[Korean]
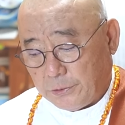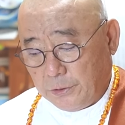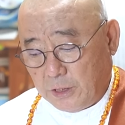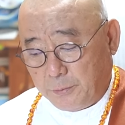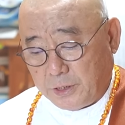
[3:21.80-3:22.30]

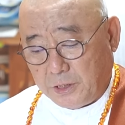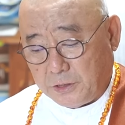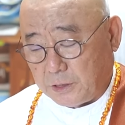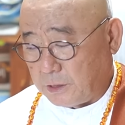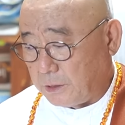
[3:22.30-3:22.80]
그런데 이번에
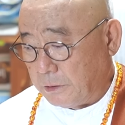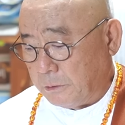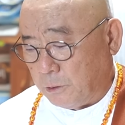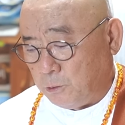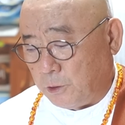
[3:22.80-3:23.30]
이제
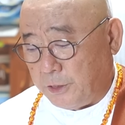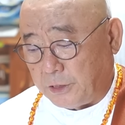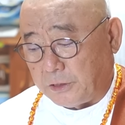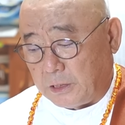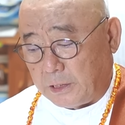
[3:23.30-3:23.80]

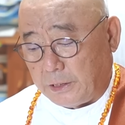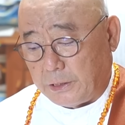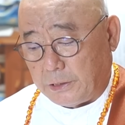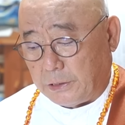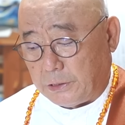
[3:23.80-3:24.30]
어디든
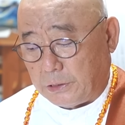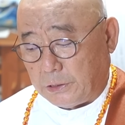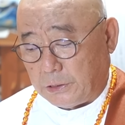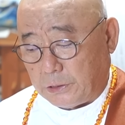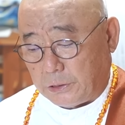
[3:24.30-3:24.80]
간에
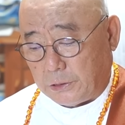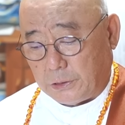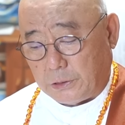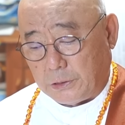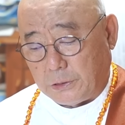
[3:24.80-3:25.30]

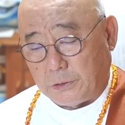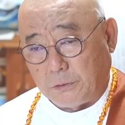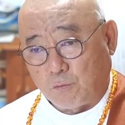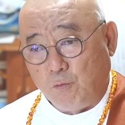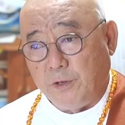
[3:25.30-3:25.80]
어
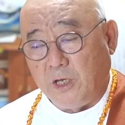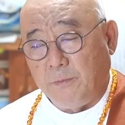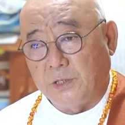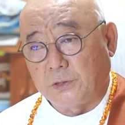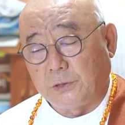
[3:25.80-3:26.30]

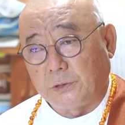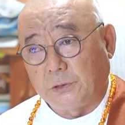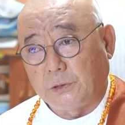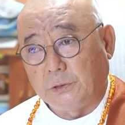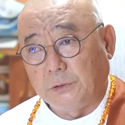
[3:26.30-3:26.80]

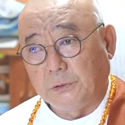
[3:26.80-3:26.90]
국민의힘에서